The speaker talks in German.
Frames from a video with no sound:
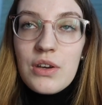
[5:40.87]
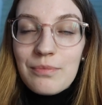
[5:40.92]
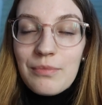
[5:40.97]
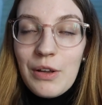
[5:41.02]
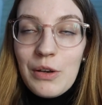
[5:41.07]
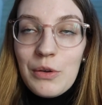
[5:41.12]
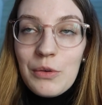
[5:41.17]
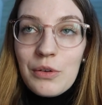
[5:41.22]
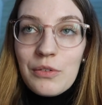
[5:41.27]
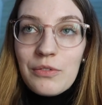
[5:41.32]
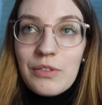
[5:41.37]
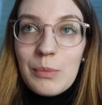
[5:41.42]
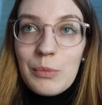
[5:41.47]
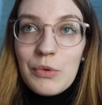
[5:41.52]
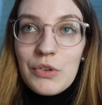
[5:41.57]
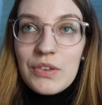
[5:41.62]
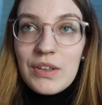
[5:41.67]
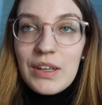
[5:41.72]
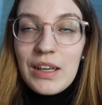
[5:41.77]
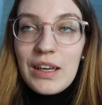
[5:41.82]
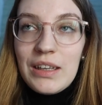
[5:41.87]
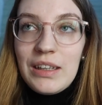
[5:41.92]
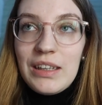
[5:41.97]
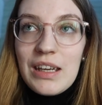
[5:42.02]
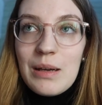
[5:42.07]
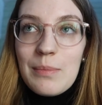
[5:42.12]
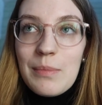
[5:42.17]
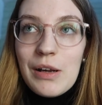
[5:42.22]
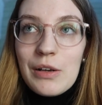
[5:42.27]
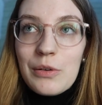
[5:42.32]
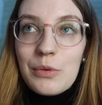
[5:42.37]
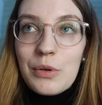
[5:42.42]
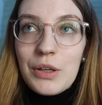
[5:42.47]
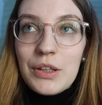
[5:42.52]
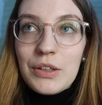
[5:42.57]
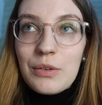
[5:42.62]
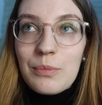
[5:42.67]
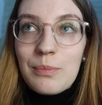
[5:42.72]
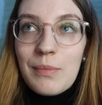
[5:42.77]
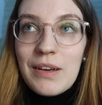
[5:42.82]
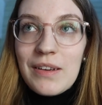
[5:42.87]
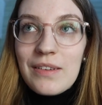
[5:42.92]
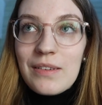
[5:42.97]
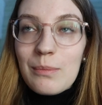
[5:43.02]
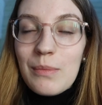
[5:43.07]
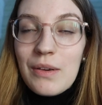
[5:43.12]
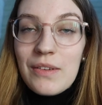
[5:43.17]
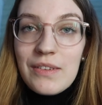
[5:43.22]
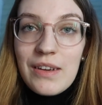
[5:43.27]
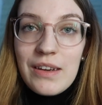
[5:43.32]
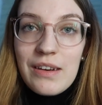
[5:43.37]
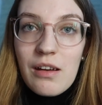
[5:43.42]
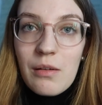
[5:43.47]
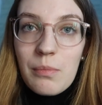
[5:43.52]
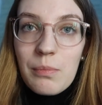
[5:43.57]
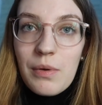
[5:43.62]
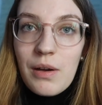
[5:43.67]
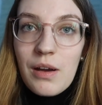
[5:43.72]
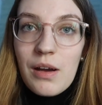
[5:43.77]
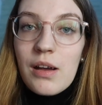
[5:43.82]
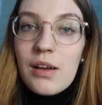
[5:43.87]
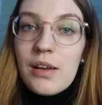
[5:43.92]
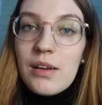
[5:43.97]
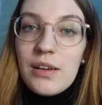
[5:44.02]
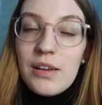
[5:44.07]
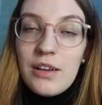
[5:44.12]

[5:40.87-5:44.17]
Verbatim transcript: weil irgendwie muss da ja jeder mal durch und man ist immer sehr dankbar,